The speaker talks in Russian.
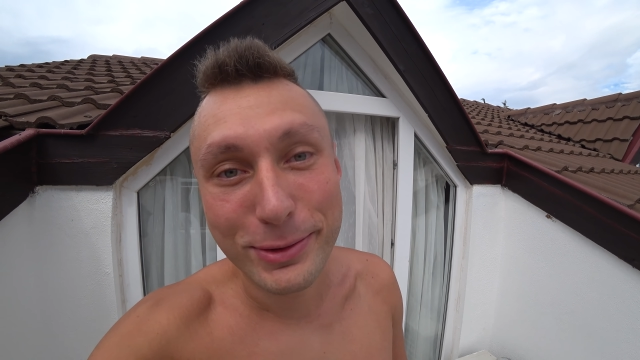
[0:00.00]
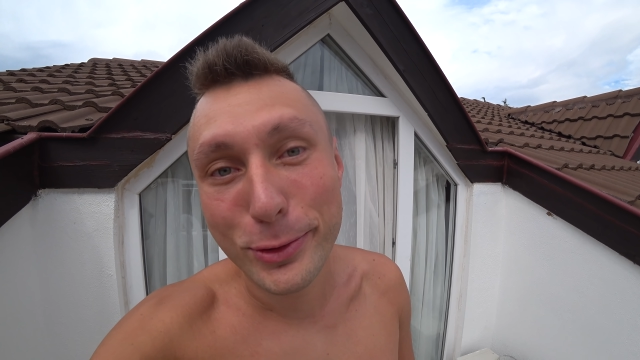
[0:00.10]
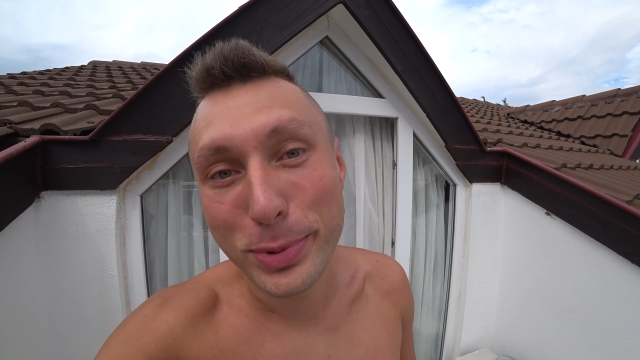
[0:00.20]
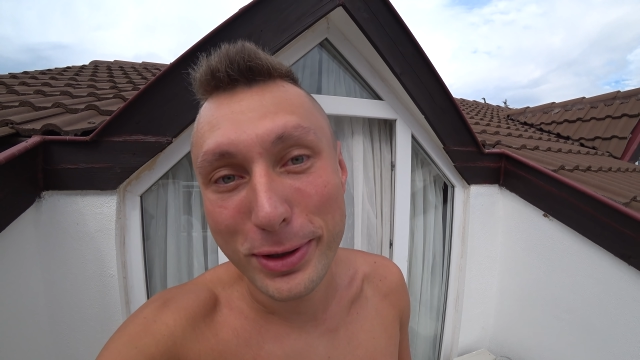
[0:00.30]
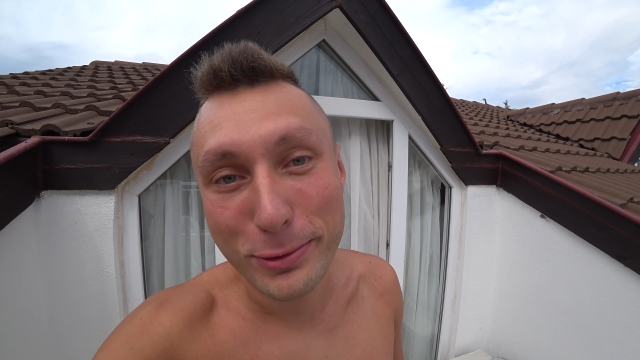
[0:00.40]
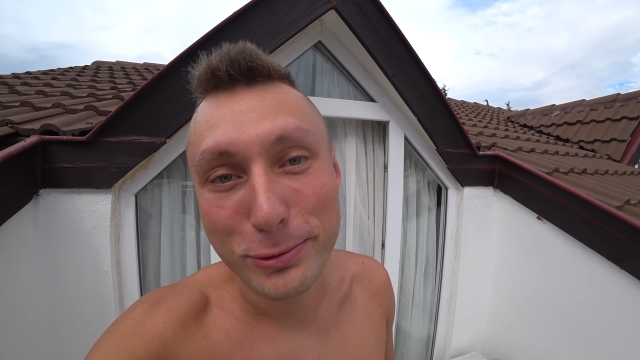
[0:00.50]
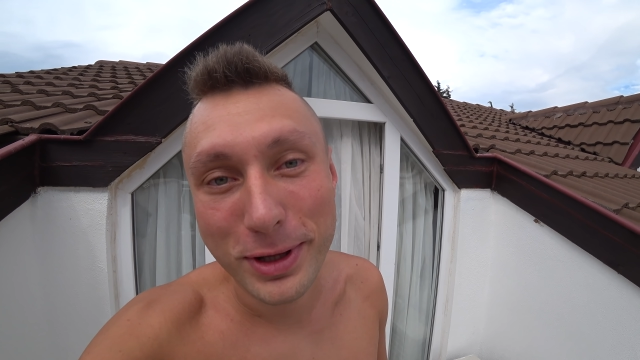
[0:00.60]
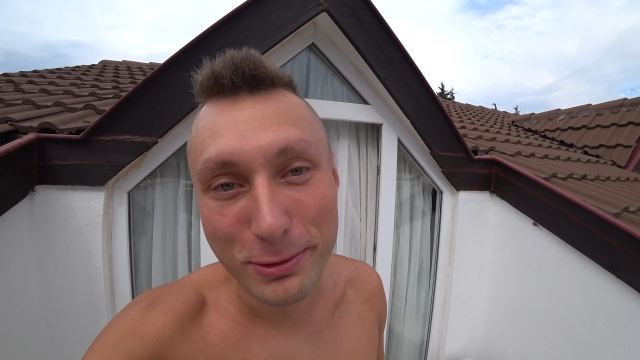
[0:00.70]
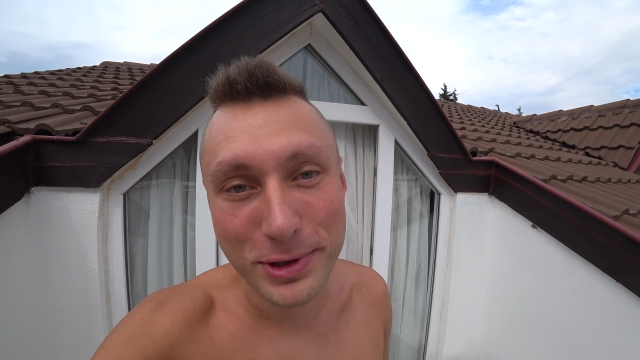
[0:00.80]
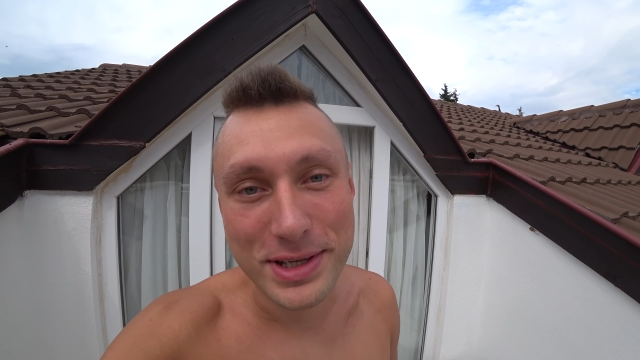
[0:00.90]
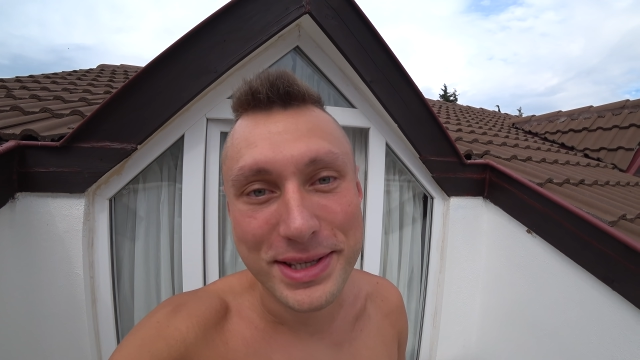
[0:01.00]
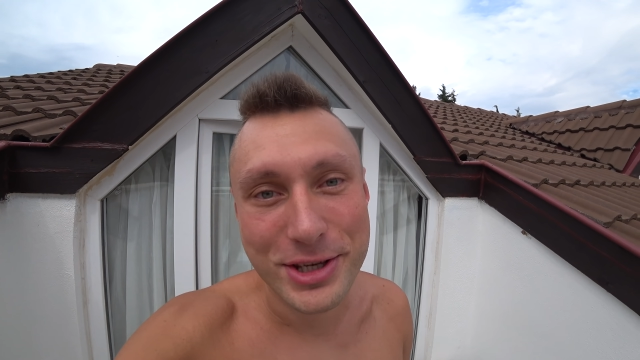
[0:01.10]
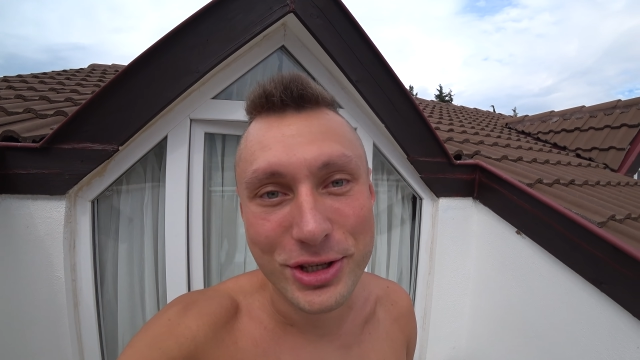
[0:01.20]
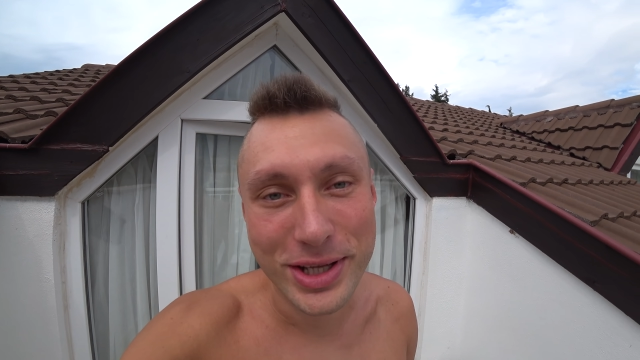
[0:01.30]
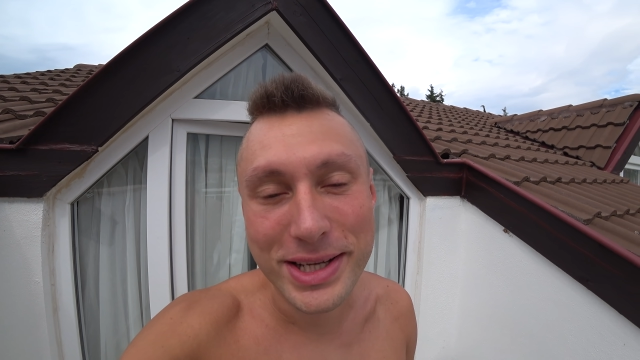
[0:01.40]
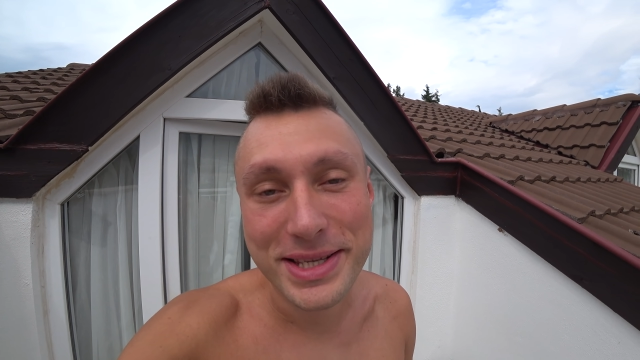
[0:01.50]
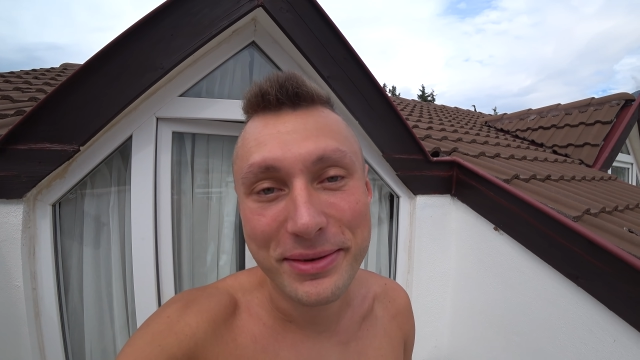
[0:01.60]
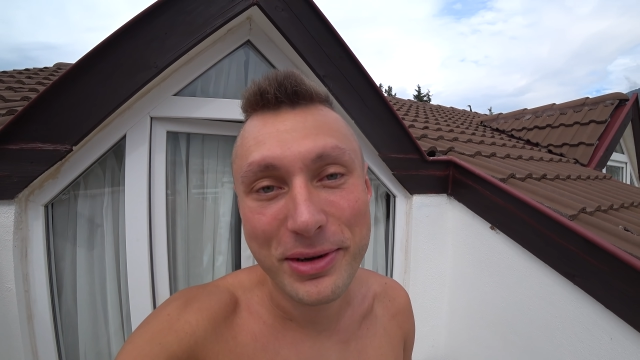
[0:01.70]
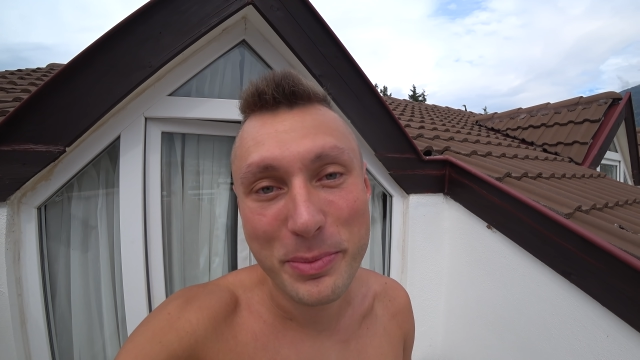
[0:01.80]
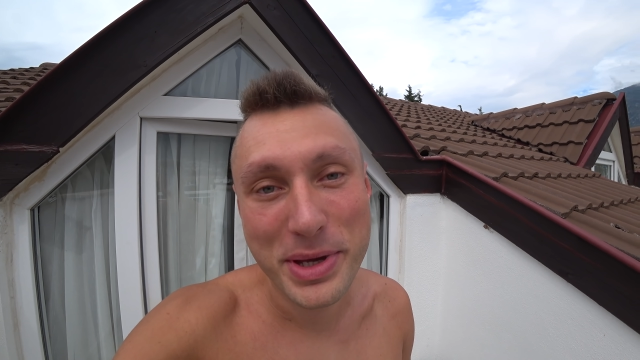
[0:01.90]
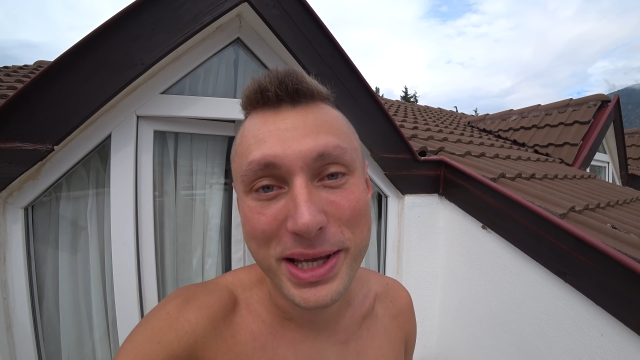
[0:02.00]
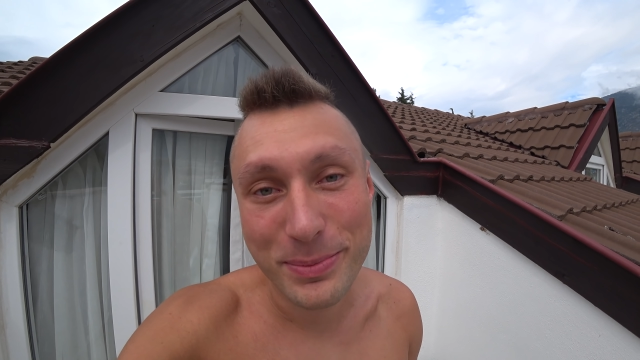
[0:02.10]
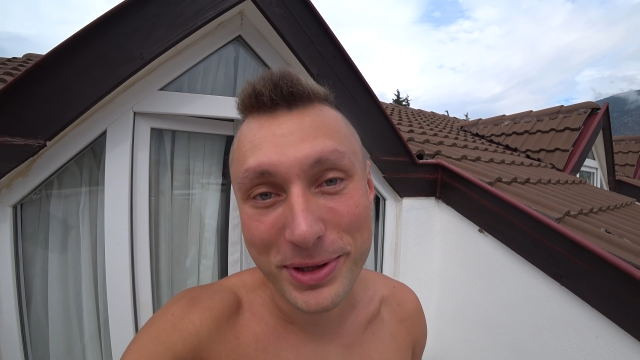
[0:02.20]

а доброе утро у нас начинается в обед,